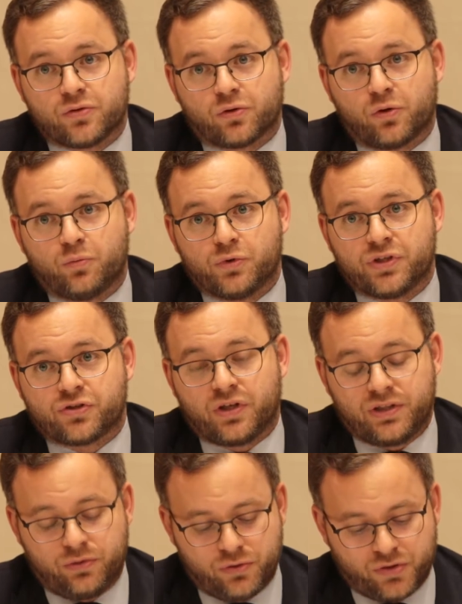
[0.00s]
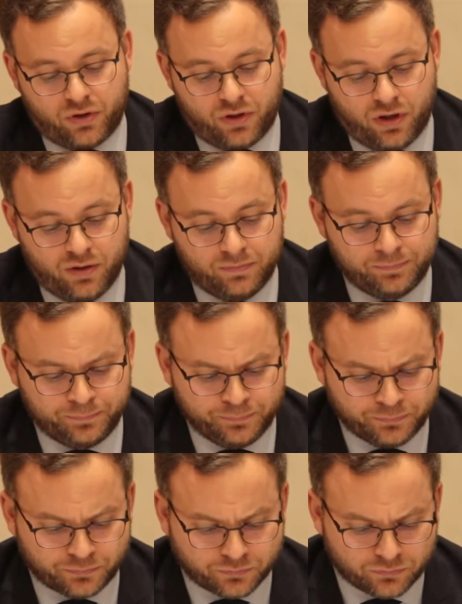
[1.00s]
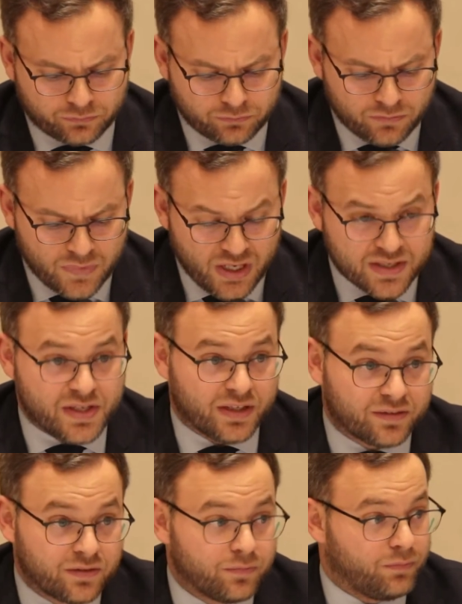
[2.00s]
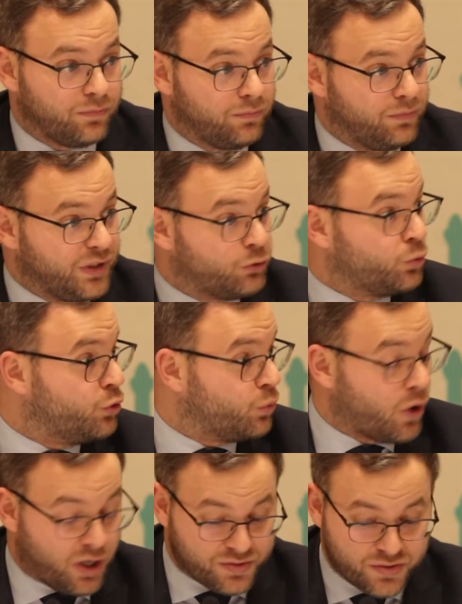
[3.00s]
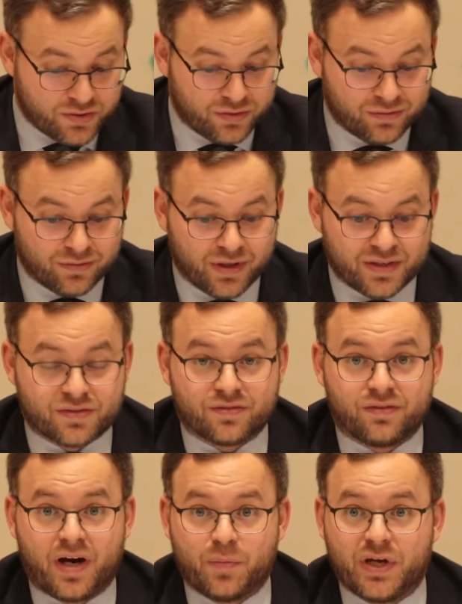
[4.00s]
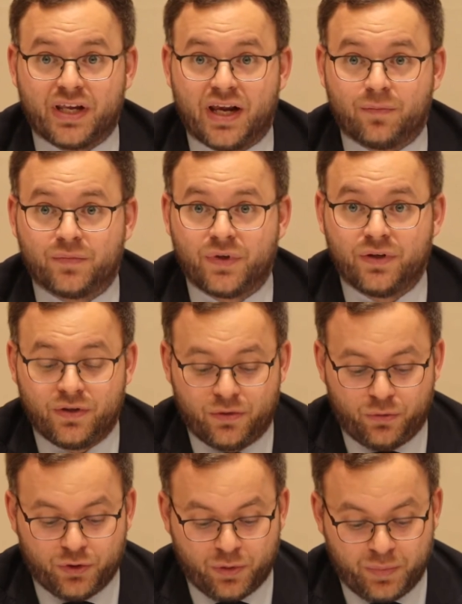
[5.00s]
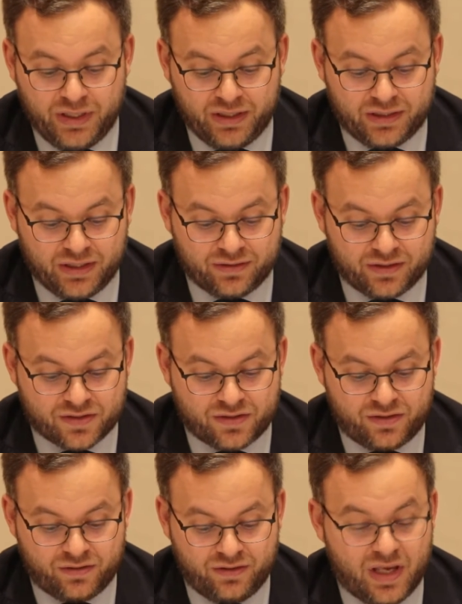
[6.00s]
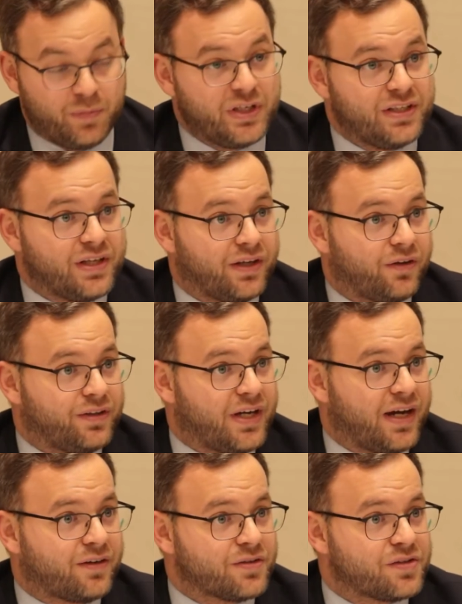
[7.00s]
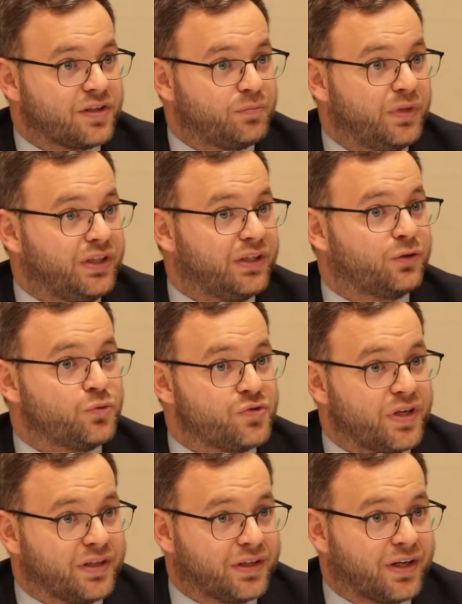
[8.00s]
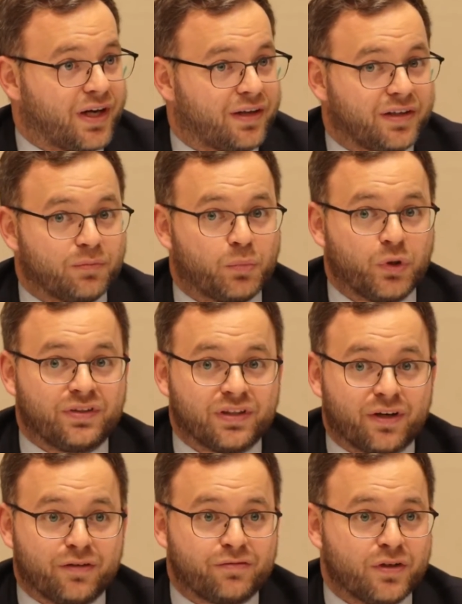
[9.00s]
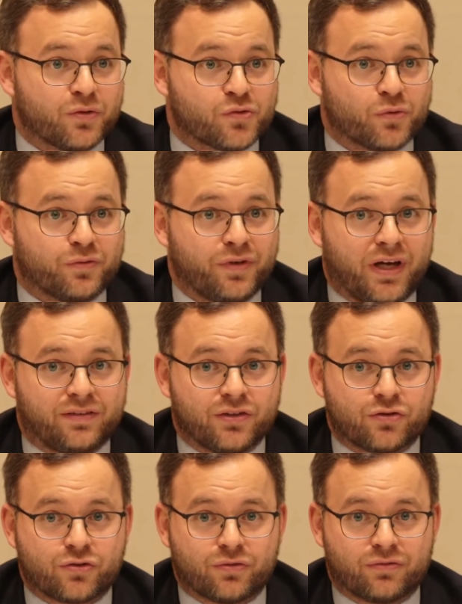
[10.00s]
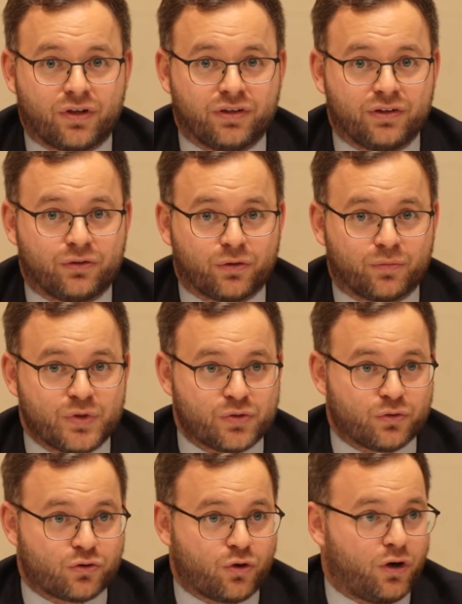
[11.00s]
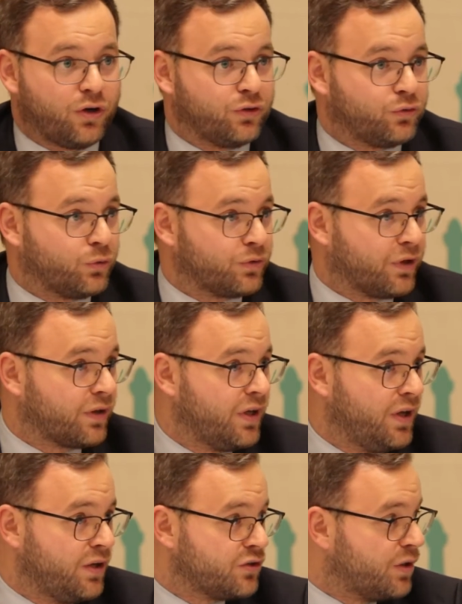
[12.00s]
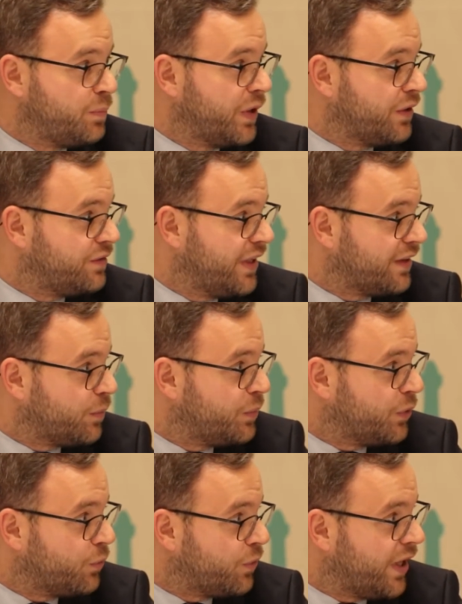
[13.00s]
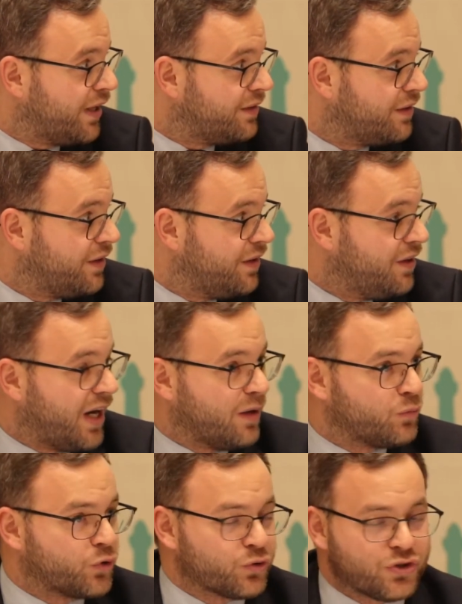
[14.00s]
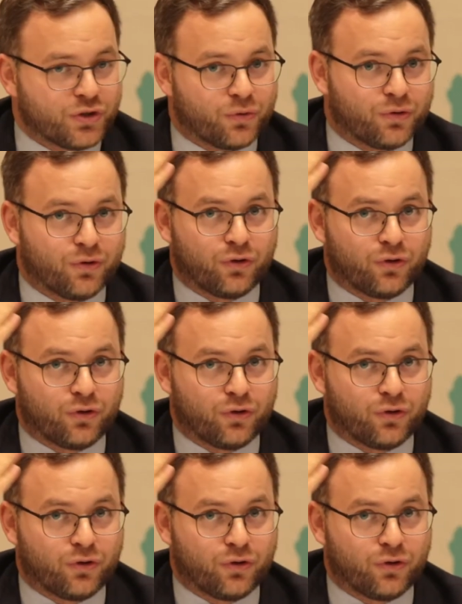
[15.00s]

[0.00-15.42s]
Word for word: was wir lernen können aus der kommunistischen Zeit und aus der Zeit der, des Systemwechsels, der Wende, dann wissen wir auch, dass der Friede nicht gratis gegeben wird, dass man für den Frieden kämpfen muss. Ich habe auch politische, ich, ich unterrichte politische Philosophie an der